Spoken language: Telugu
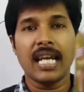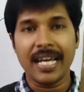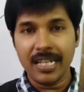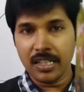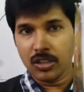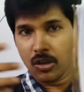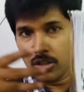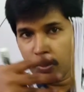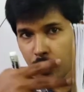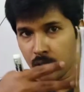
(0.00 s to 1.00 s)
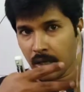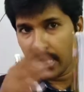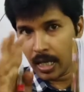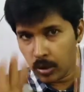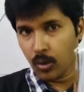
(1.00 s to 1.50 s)
లైన్లు ఇందులోంచి పోతున్నాయి
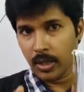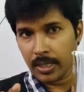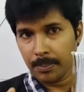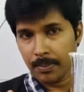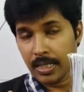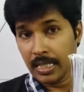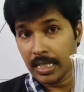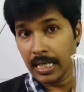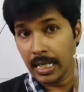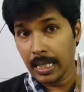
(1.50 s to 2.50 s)
అనుకోండి ఎన్ని